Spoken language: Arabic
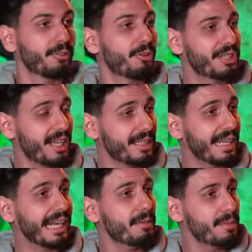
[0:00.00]
دونك
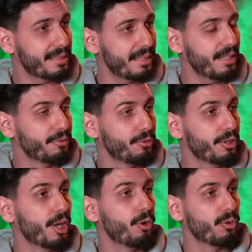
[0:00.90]
شادر حكم
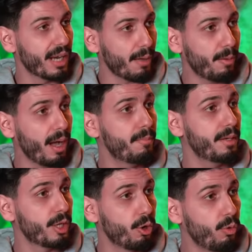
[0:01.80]
التليفون ولعبها
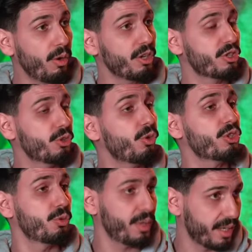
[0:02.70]
باللي هو
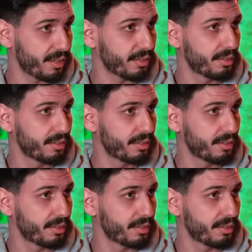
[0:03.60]
جورج ويا